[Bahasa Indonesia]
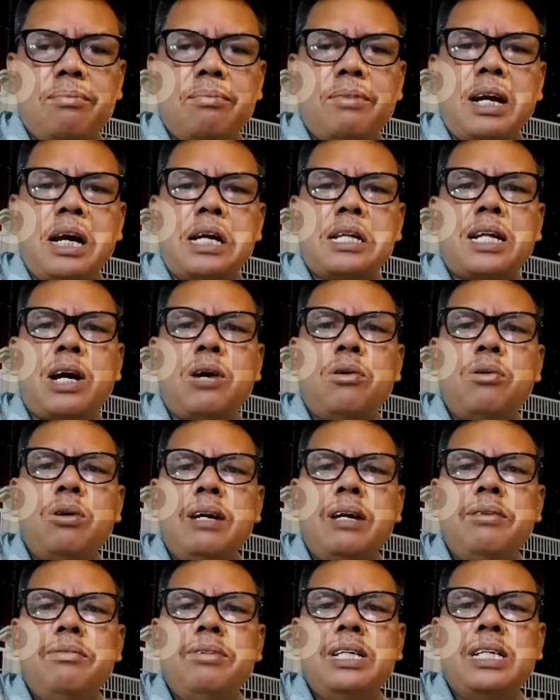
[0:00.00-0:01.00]

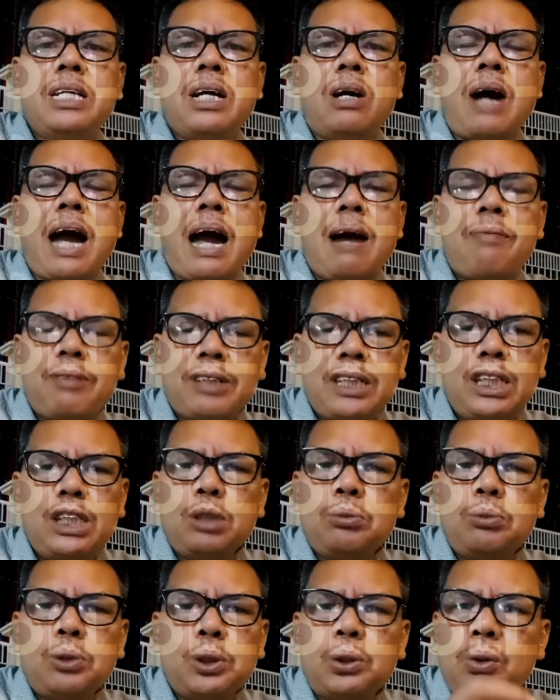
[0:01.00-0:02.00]
mengetahui lebih jauh apa sih
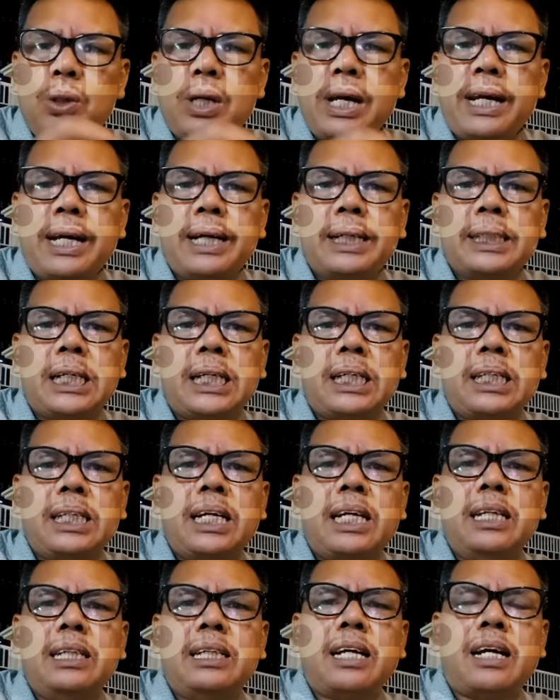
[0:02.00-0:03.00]
sebetulnya yang
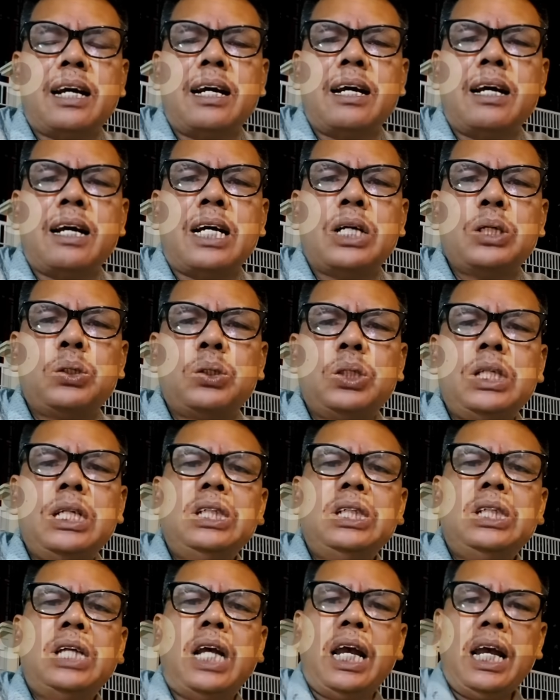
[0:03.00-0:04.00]
terjadi terhadap kasus
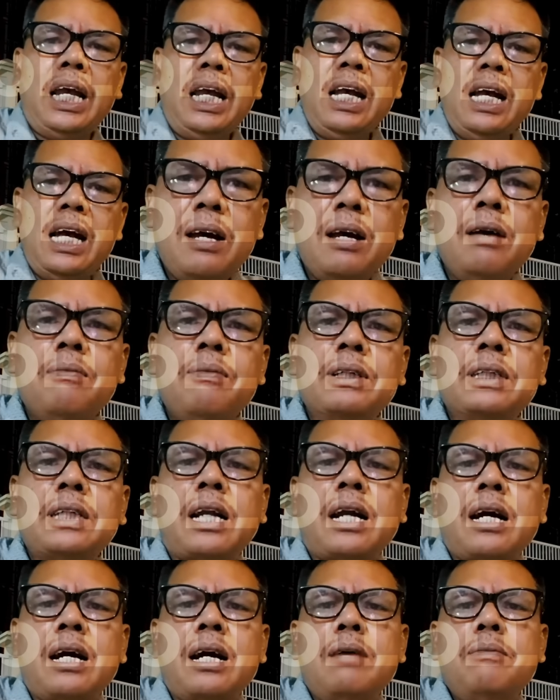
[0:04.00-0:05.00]
ini sehingga
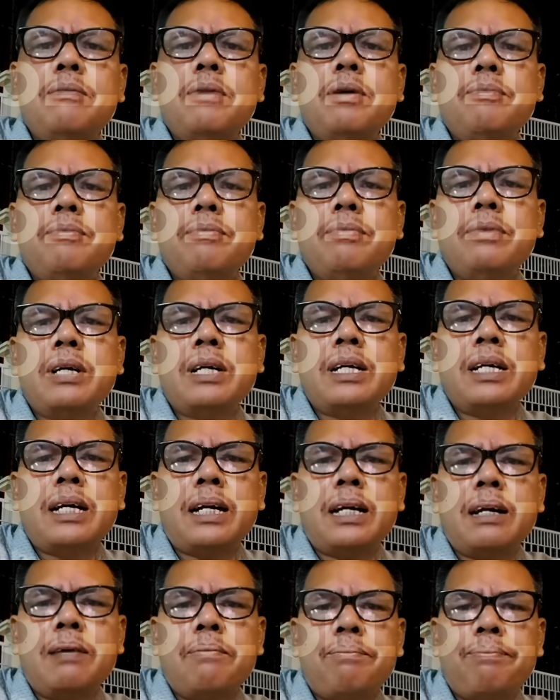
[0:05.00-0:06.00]
masyarakat
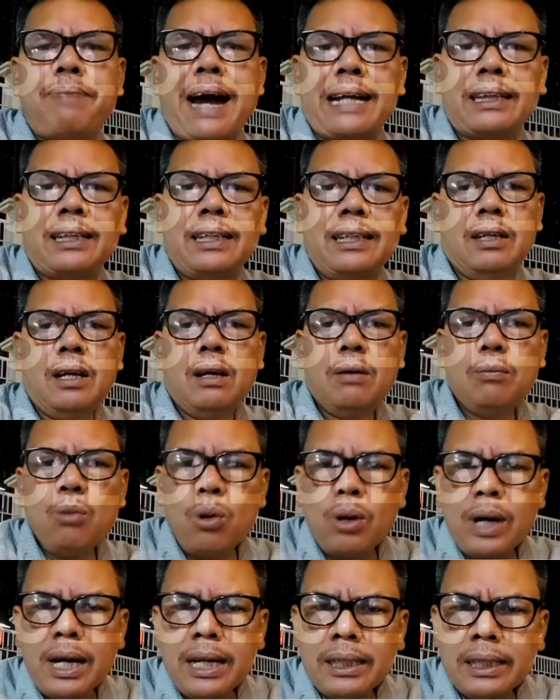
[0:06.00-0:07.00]
memberikan empati
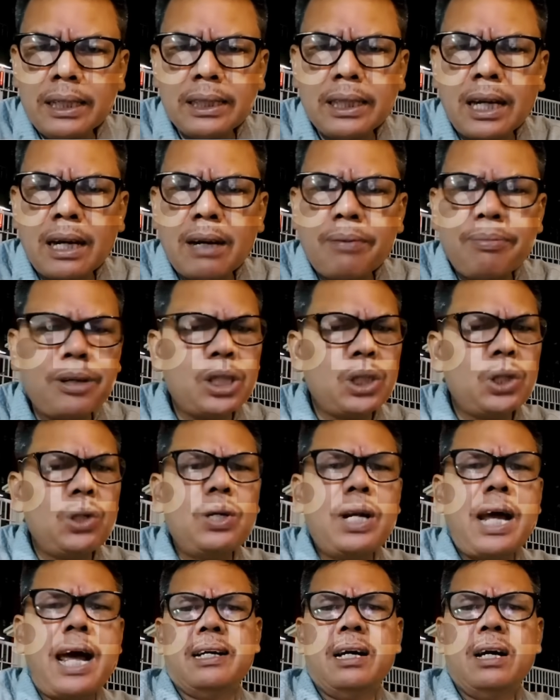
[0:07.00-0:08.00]
bukan secara
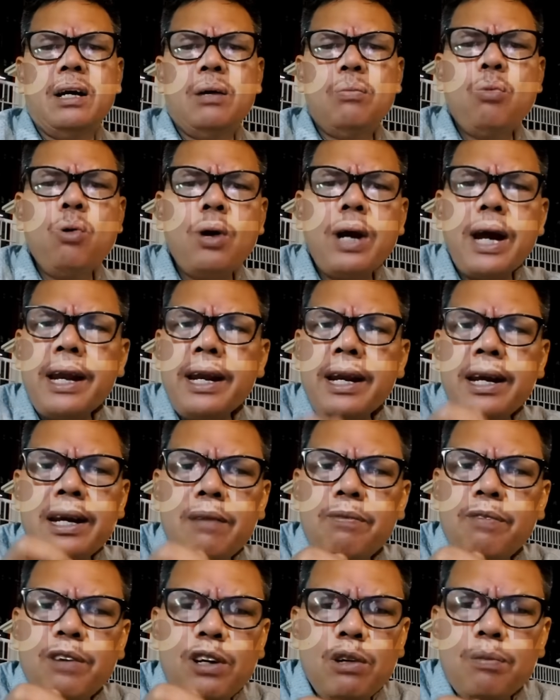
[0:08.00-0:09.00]
personal, bukan
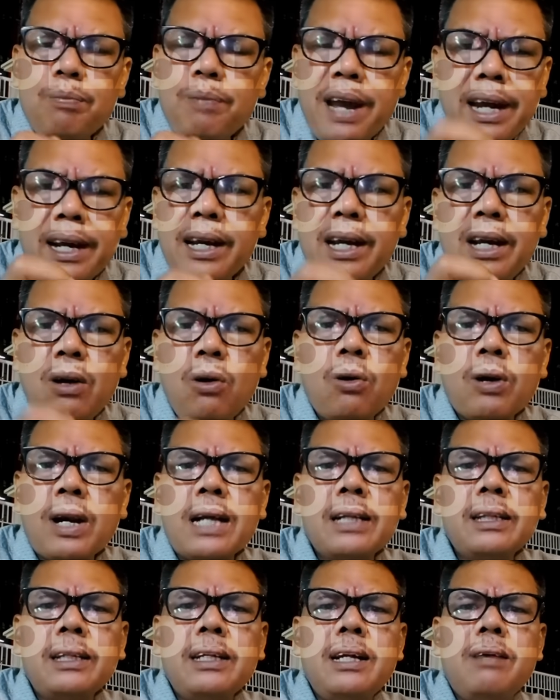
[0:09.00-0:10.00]
individu Peggy.
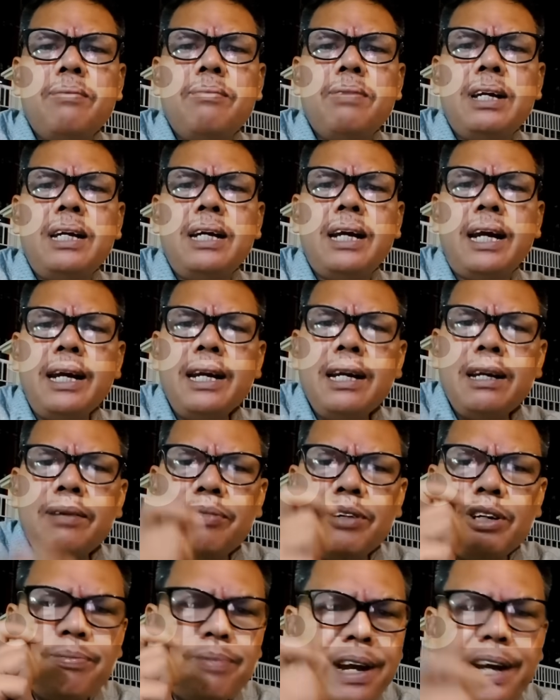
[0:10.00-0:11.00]
Orang tidak melihat
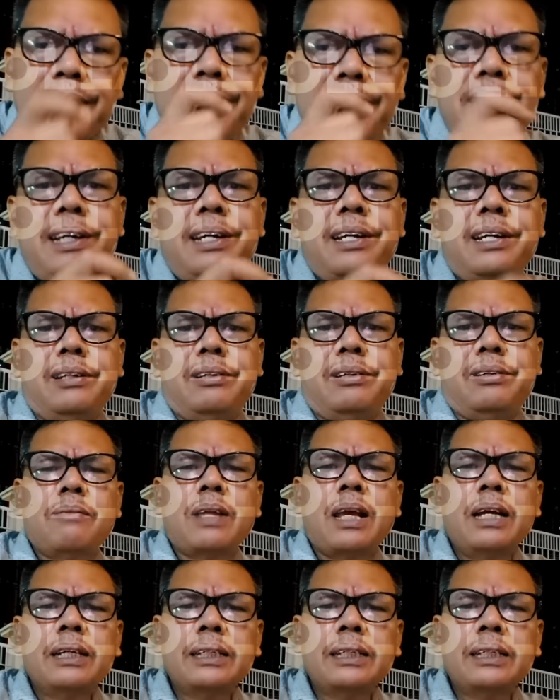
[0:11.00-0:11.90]
individu Peggy gitu ya.